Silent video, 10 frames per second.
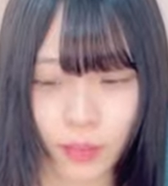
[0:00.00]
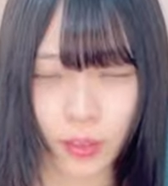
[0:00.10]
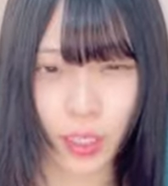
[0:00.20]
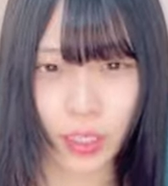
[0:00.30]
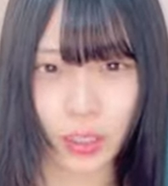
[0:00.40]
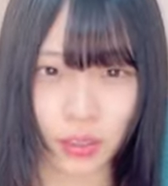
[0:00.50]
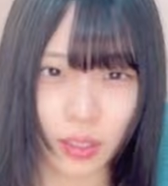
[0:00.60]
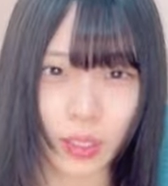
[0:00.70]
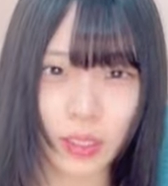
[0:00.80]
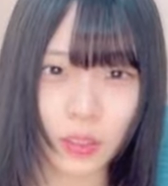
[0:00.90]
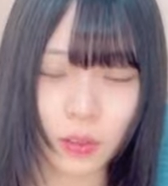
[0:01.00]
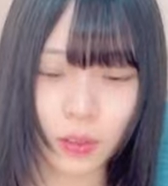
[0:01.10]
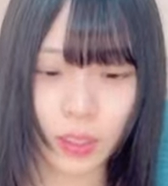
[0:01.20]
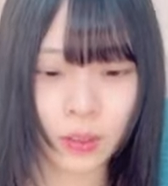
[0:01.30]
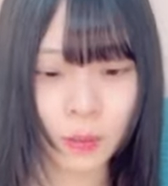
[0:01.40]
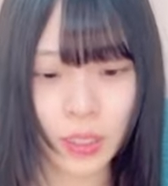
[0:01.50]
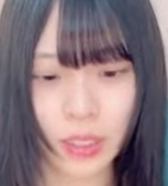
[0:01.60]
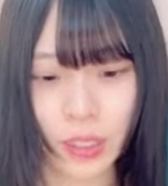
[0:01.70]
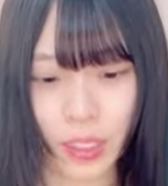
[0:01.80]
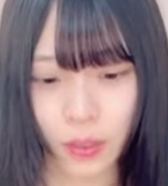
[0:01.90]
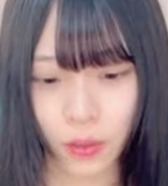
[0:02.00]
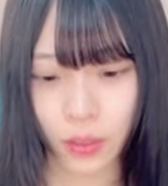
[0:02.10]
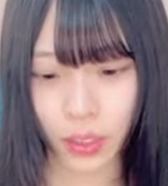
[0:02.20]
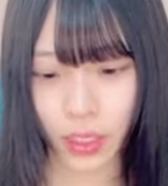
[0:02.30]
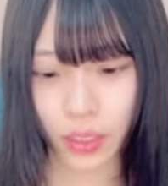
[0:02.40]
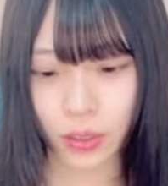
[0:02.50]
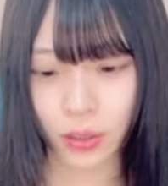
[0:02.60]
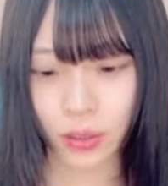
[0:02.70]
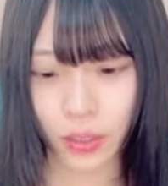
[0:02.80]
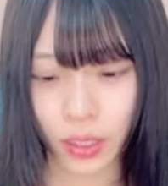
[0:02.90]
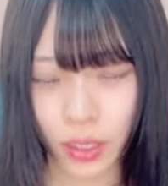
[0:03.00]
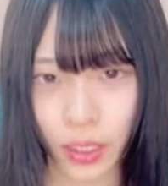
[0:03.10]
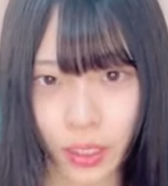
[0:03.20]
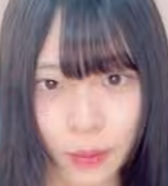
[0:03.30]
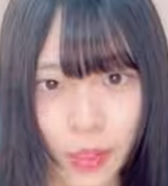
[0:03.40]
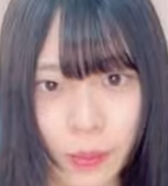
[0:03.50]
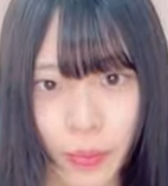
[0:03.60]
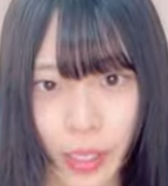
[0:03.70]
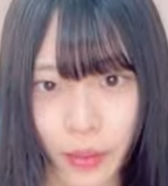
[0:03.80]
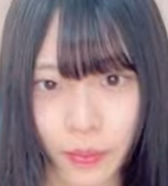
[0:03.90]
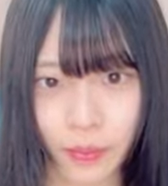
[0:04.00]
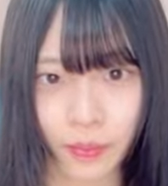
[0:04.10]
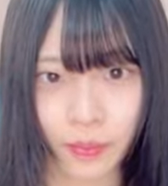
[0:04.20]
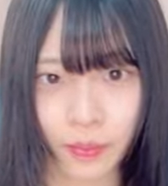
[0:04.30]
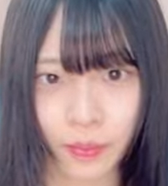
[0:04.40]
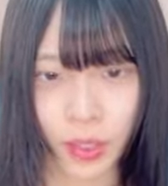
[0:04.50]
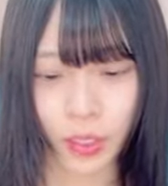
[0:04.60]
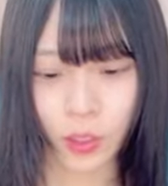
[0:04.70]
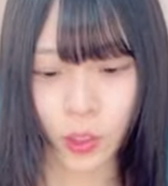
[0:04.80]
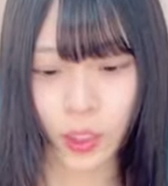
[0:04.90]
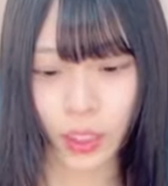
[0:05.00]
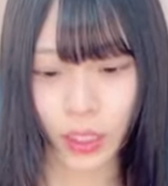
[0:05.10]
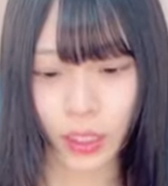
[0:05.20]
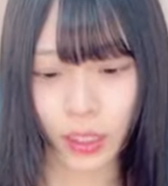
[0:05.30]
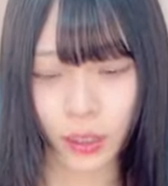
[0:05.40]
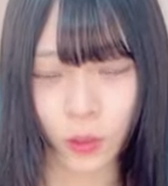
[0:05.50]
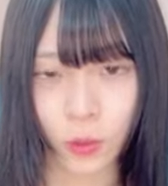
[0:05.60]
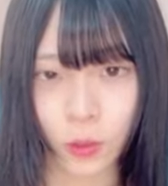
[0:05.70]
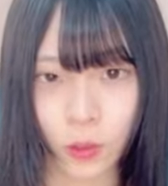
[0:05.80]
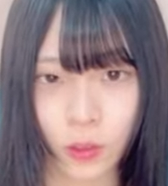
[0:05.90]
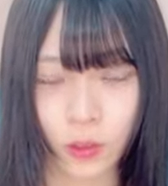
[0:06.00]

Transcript: あ一人で外出るのマジでハードル高いちょっと出れないかもやっぱりあげさんありがとう